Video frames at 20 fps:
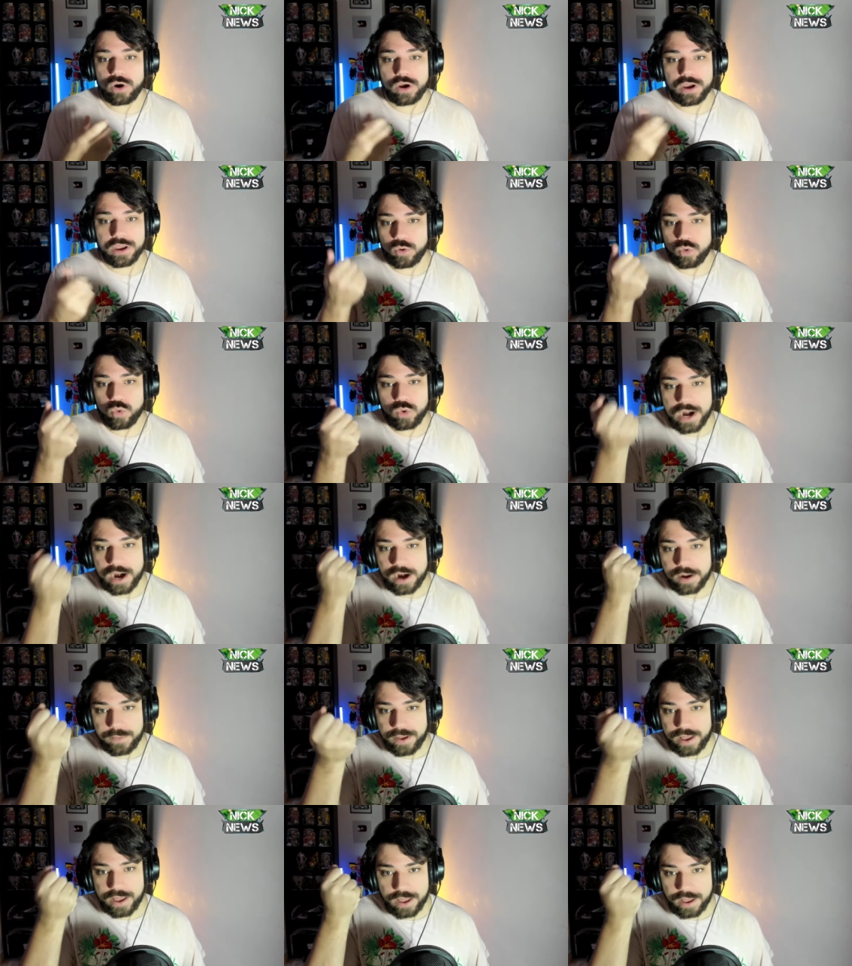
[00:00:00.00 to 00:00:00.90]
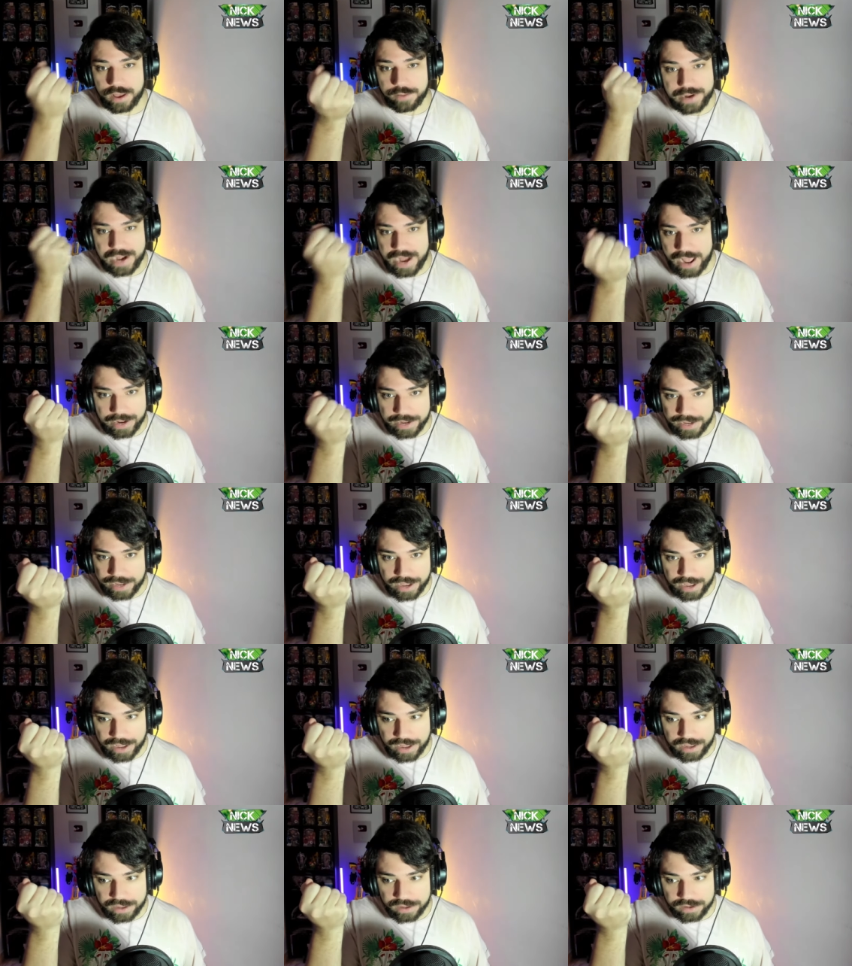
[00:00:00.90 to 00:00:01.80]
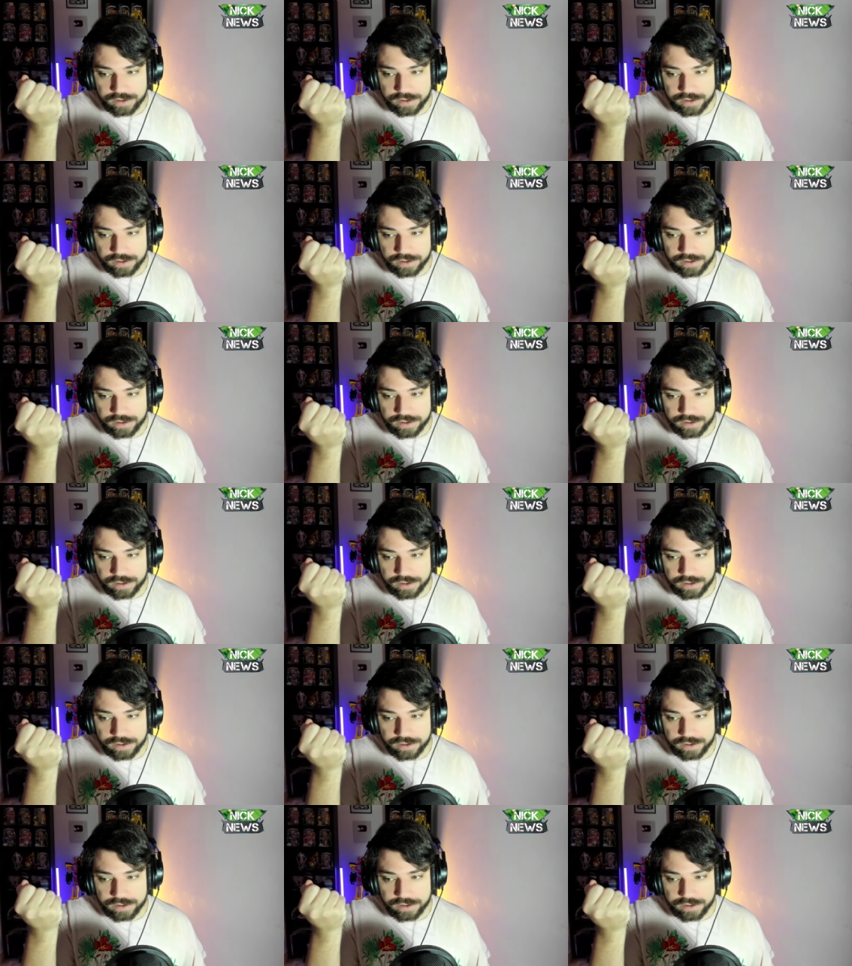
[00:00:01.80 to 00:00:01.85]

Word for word: Eh, un arma blanca